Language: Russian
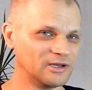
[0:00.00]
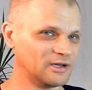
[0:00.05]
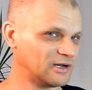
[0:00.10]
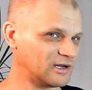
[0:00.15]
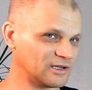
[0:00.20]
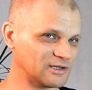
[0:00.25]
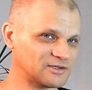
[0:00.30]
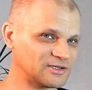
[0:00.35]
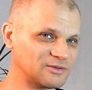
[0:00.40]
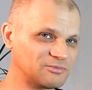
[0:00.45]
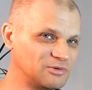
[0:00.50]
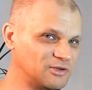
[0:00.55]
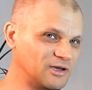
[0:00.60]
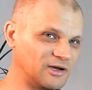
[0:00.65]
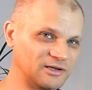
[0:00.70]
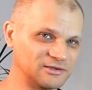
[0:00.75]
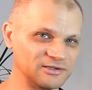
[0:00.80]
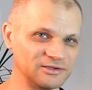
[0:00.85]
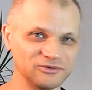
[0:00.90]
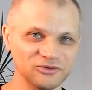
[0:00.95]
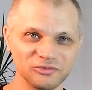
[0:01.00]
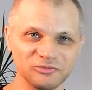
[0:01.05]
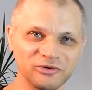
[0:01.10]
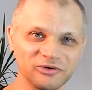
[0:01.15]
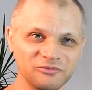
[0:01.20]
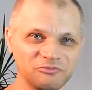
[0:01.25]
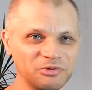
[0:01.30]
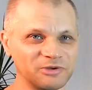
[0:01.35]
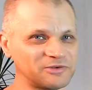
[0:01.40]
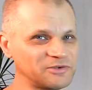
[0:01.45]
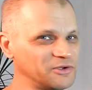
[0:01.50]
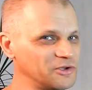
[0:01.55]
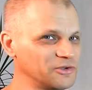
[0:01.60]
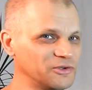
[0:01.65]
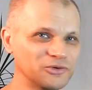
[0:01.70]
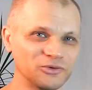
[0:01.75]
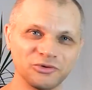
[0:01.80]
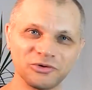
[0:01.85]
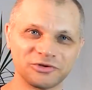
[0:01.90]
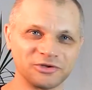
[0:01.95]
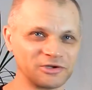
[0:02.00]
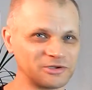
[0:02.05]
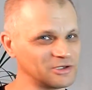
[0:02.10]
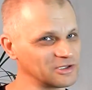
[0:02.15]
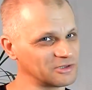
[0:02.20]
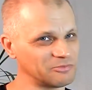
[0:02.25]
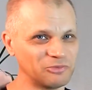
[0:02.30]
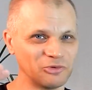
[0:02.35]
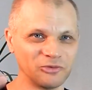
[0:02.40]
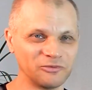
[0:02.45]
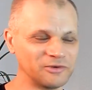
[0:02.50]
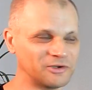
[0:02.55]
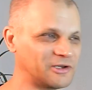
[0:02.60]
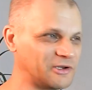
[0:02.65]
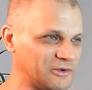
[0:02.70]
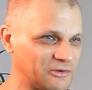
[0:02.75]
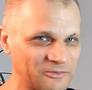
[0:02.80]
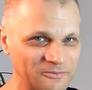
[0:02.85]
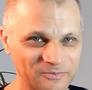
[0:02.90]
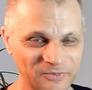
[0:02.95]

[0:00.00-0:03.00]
А тебе она думает в последнюю очередь, я тебе уверяю.